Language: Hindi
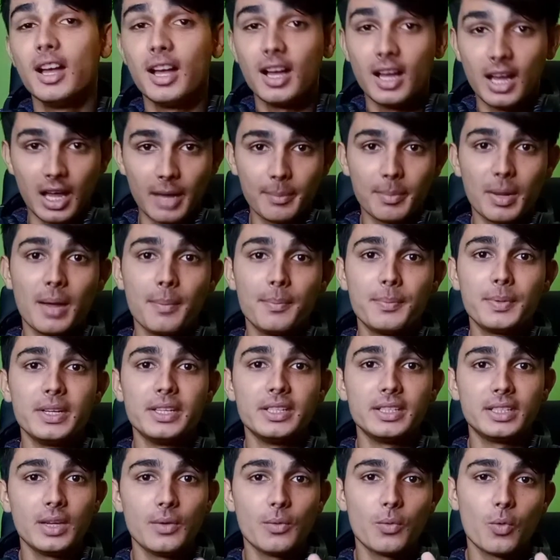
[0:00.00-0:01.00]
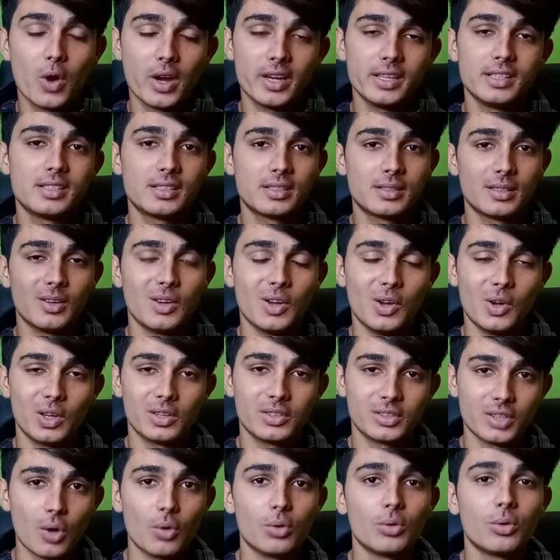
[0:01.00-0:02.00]
अब आप भी इनकी वॉइस और
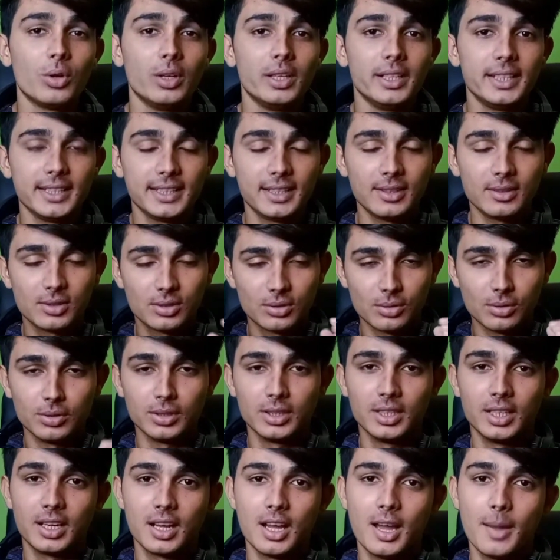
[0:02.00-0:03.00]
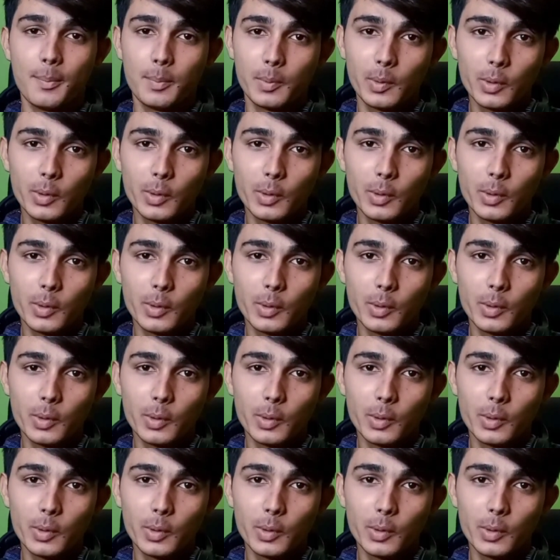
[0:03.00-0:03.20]
साउंड क्वालिटी को सुनकर आप